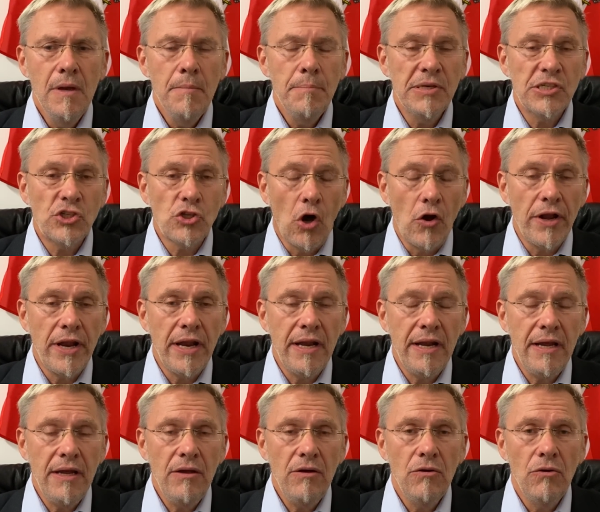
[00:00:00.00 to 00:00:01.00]

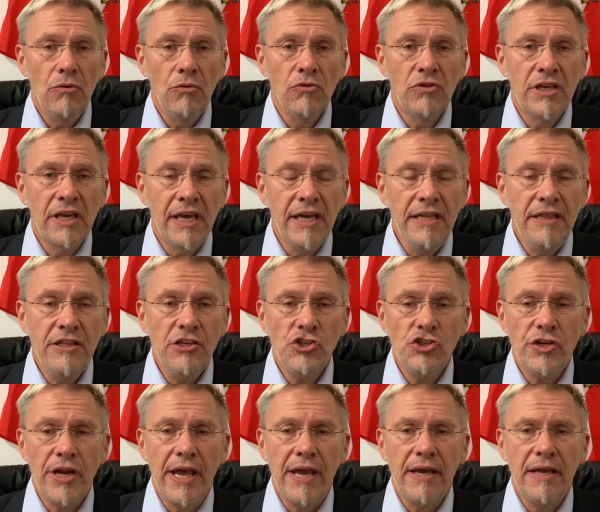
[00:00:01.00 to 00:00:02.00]
besonnene und
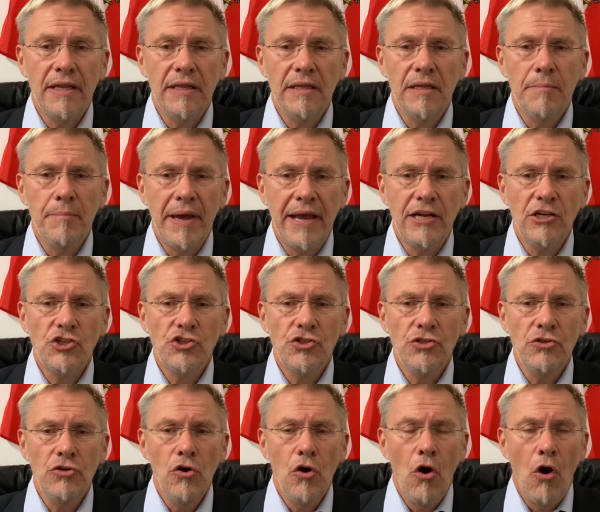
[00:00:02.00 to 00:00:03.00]
kritisch denkende
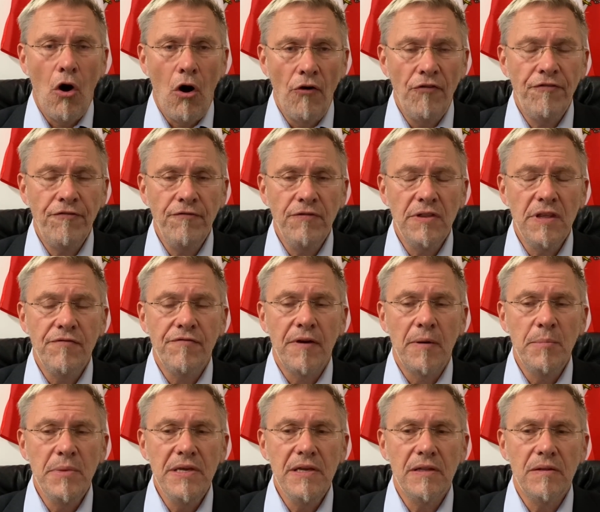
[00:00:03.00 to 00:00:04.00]
Menschen, offen
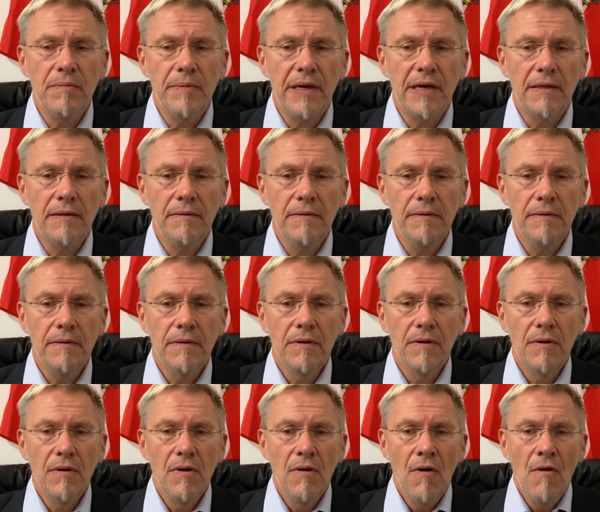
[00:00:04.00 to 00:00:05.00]
diffamiert werden,
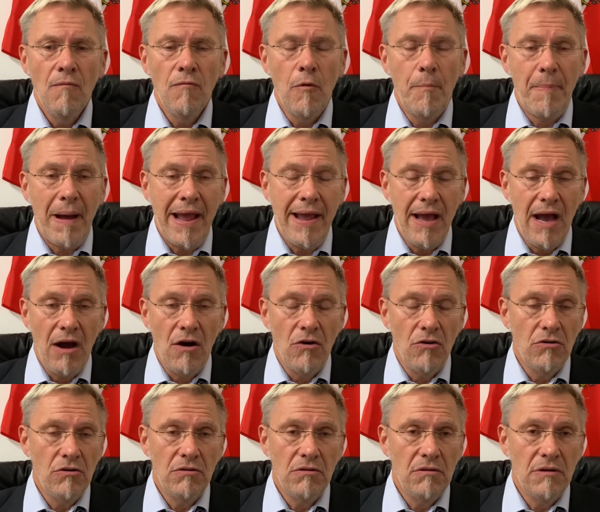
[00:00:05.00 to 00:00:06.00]
wobei
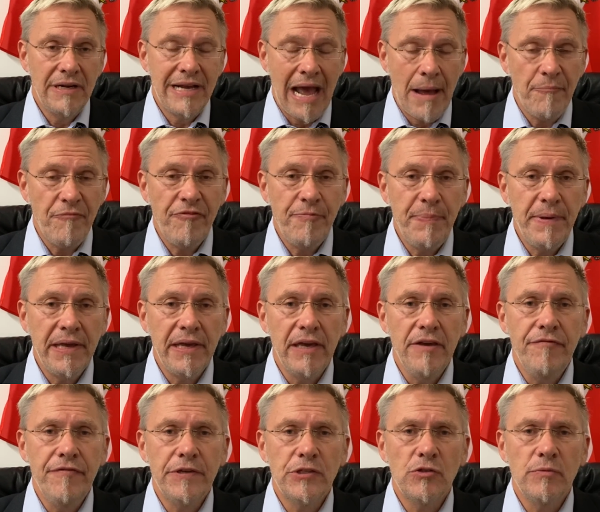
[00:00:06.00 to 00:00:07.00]
auch
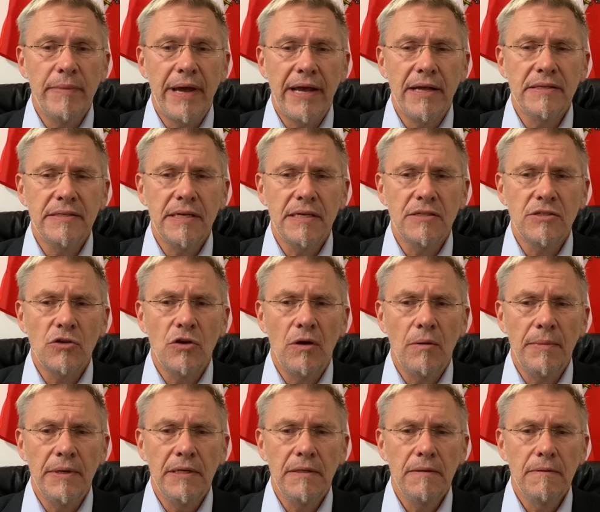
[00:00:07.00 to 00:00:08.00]
Kampfbegriffe zum Einsatz
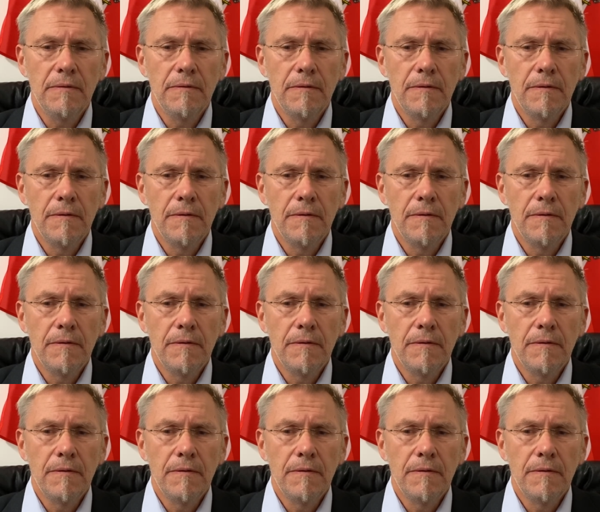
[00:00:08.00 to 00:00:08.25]
kommen,